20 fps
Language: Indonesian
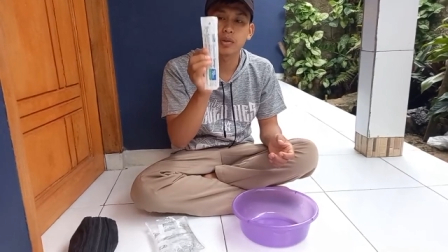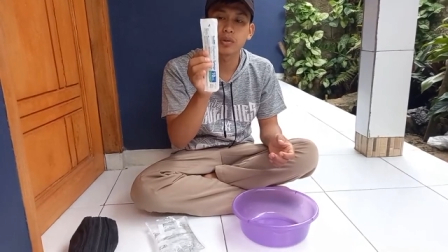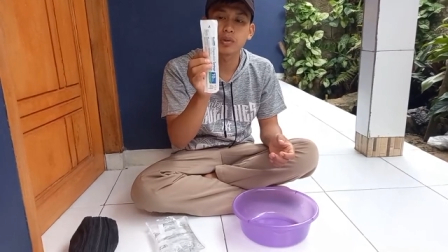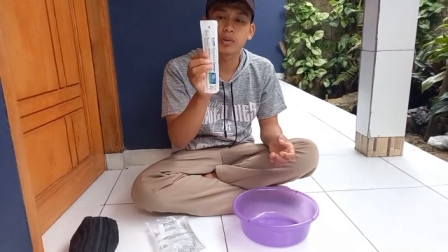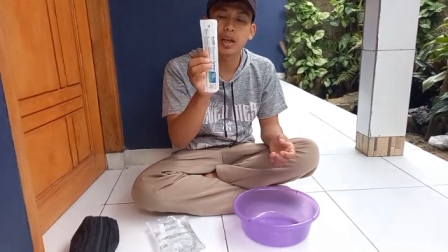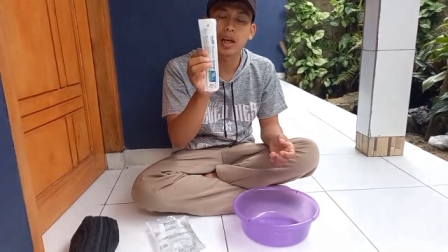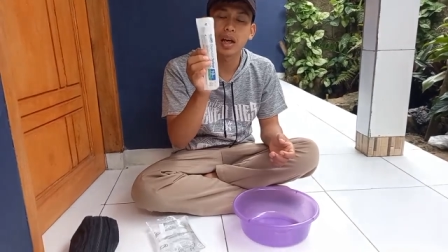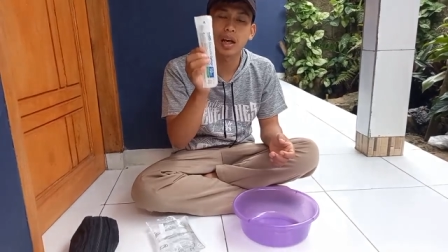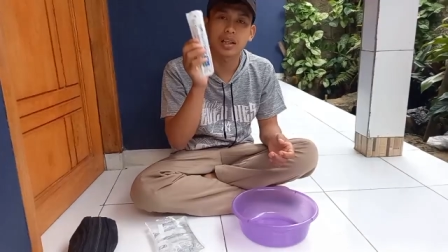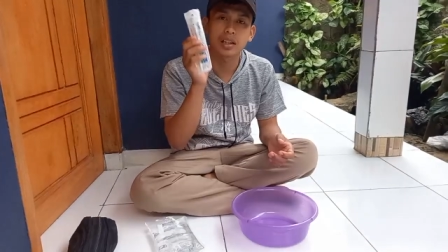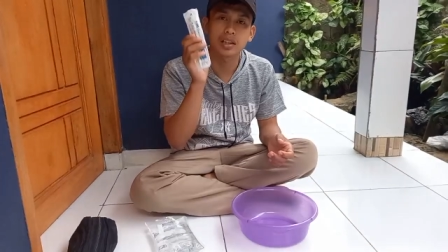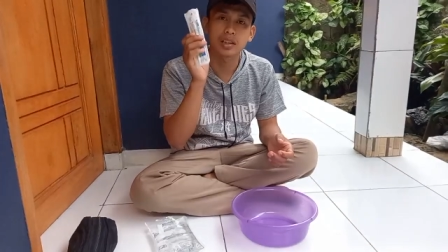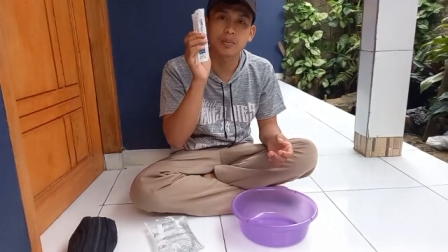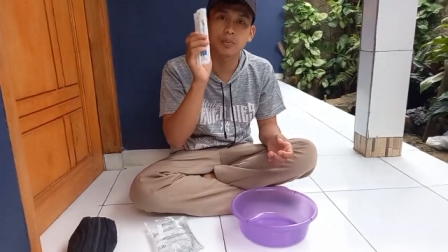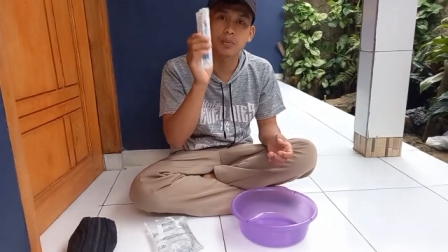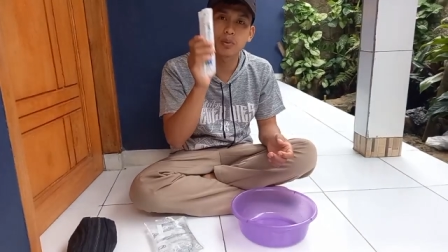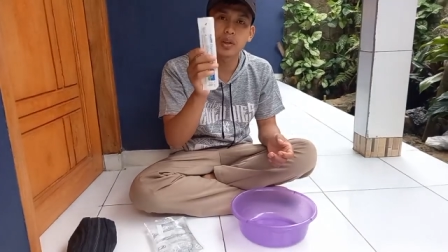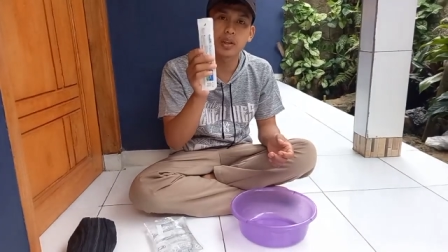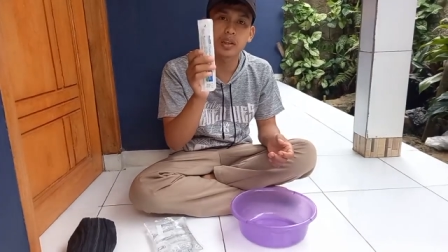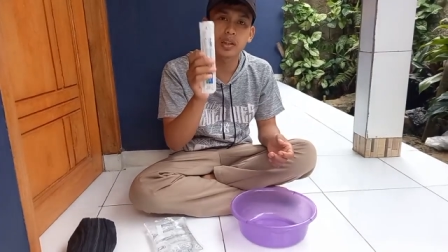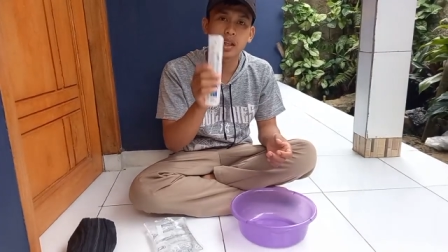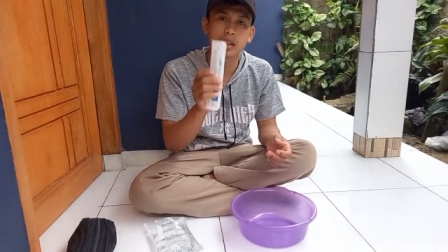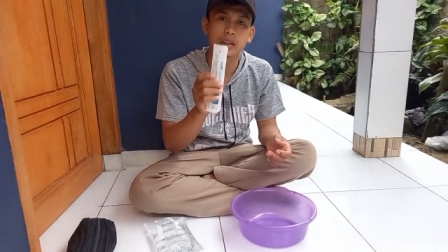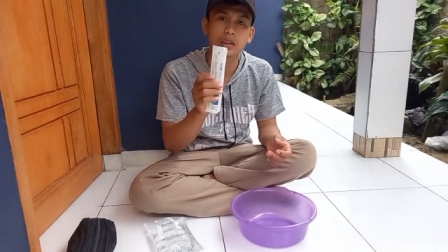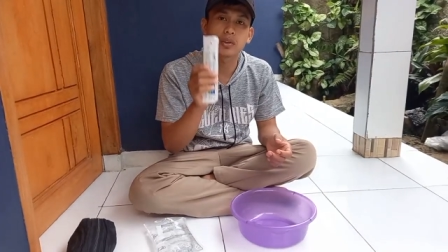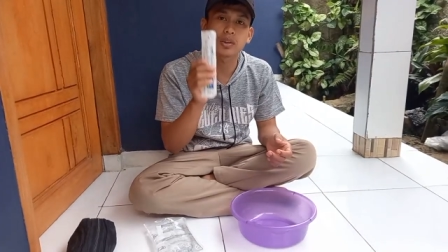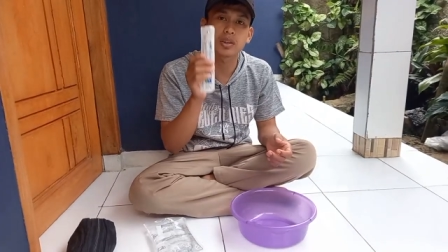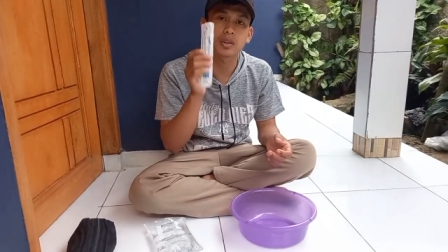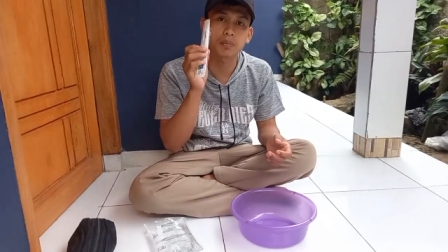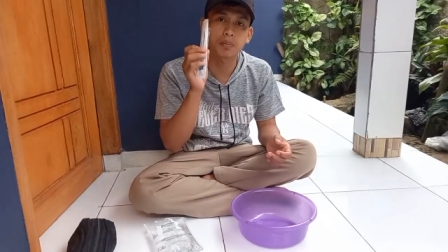juga squid
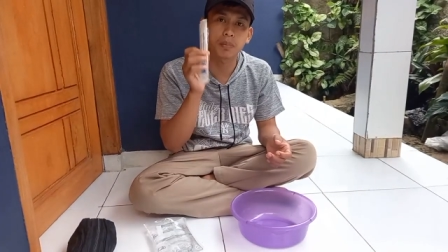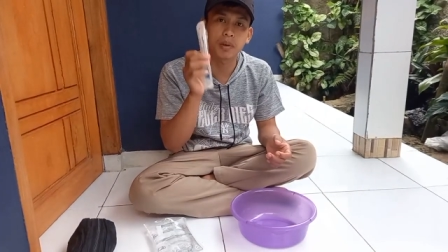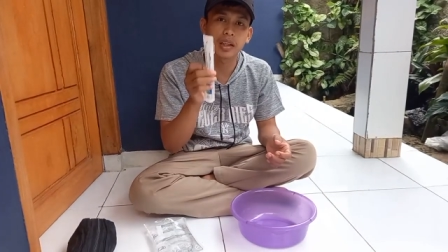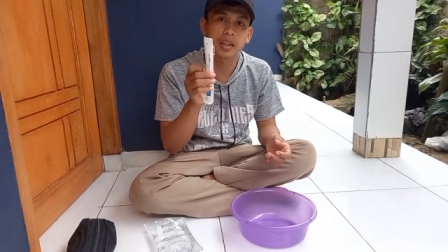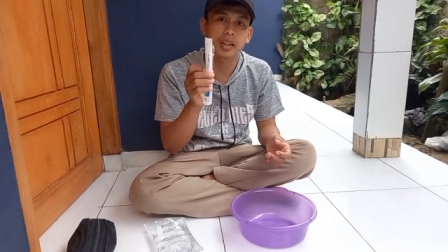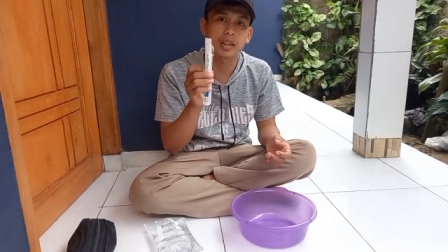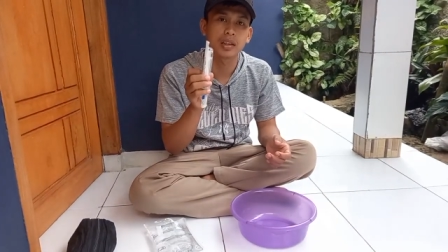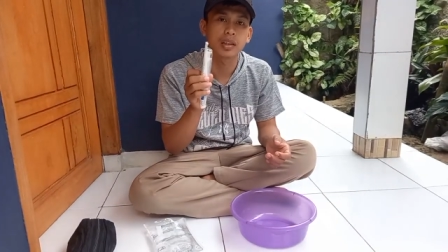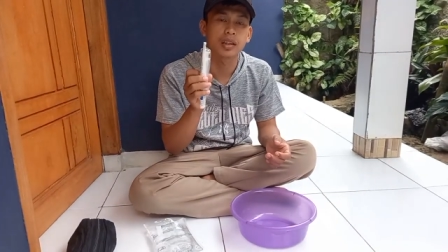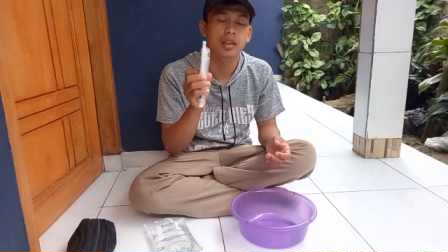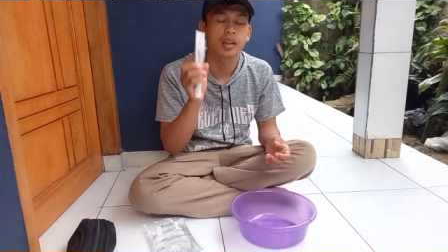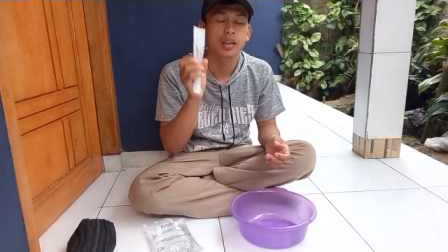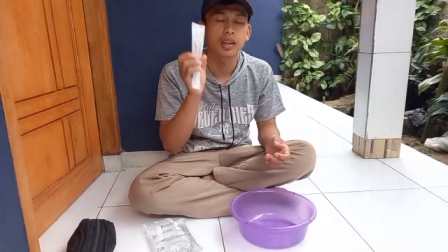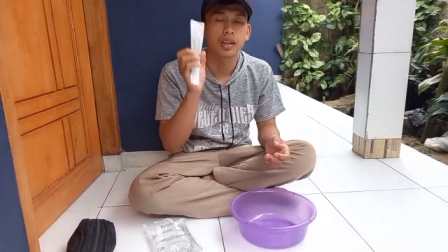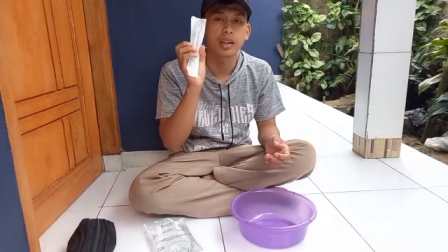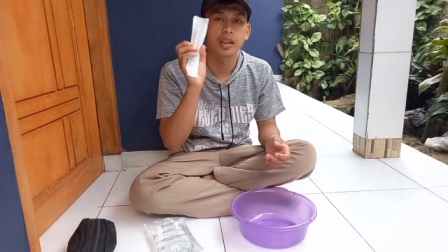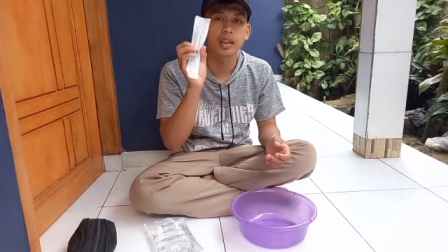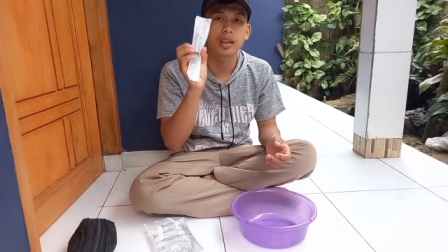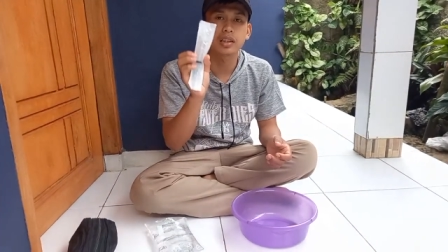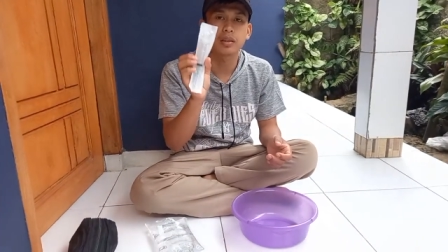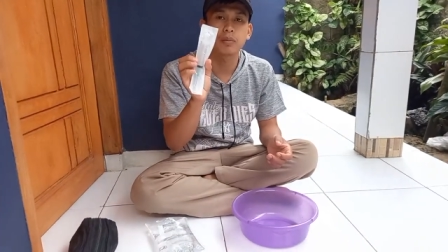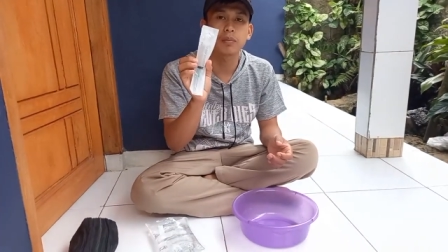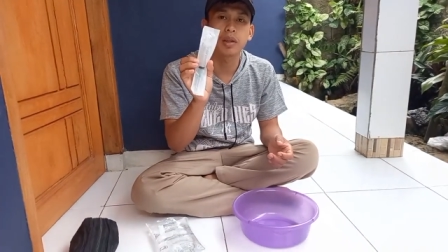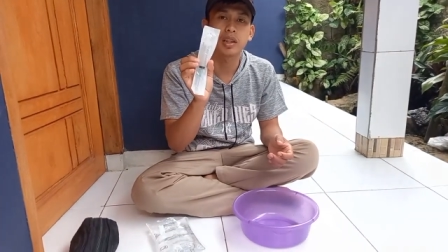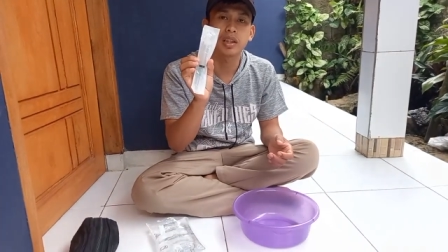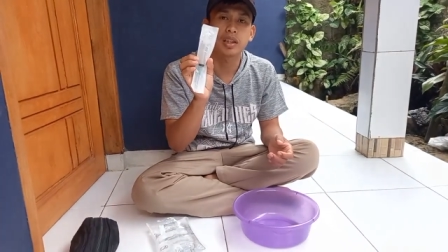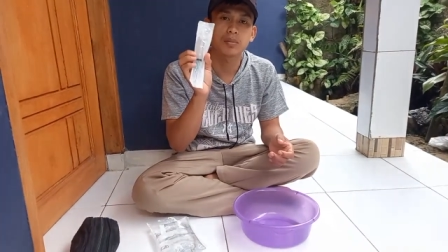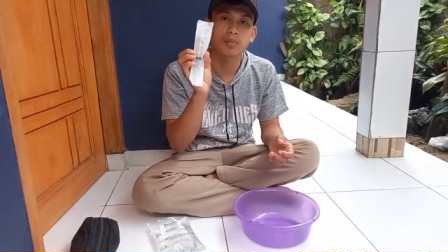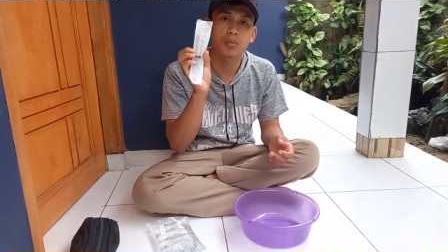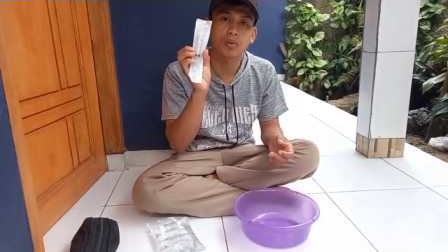atau sepet ini
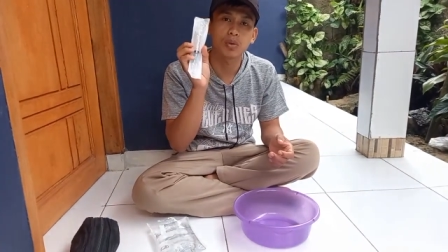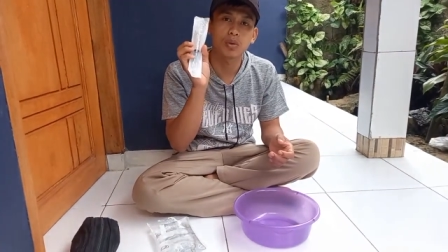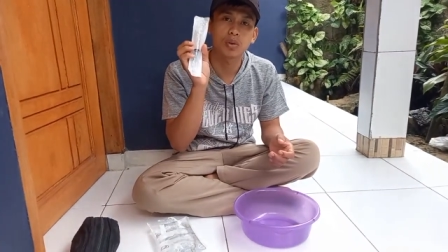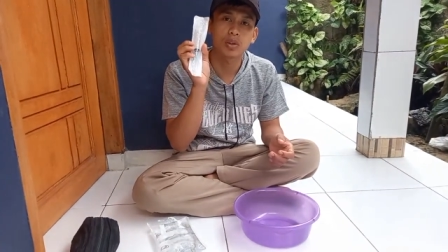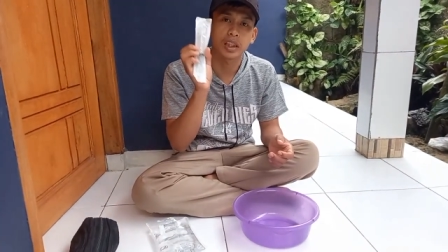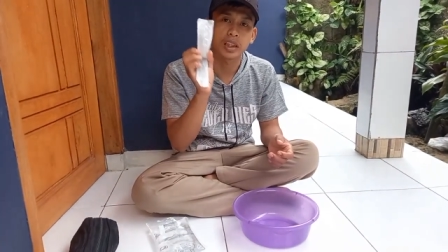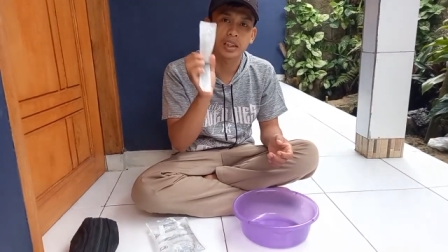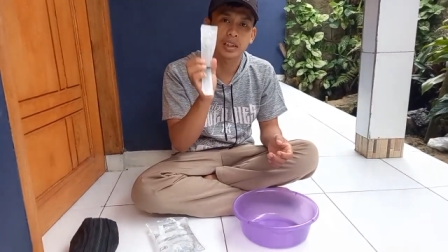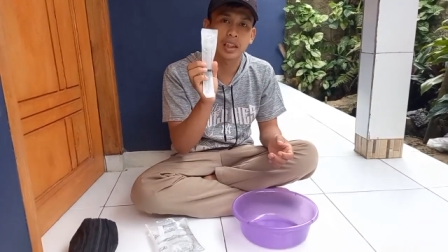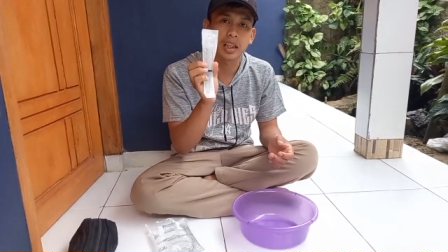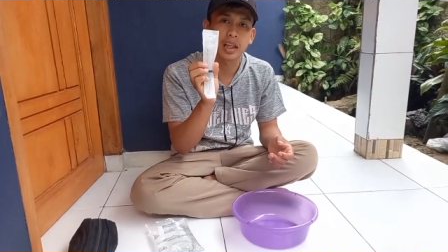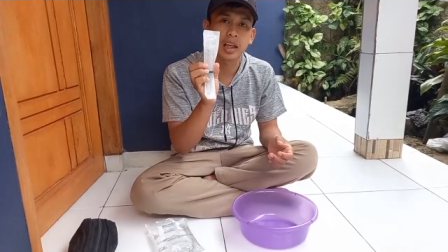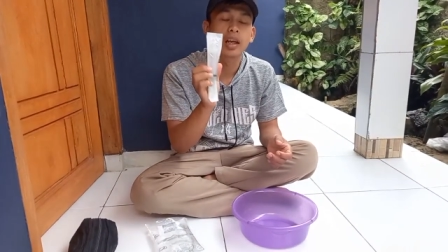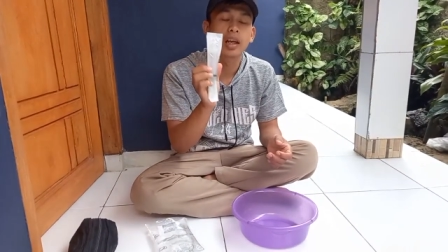sepet 10 cc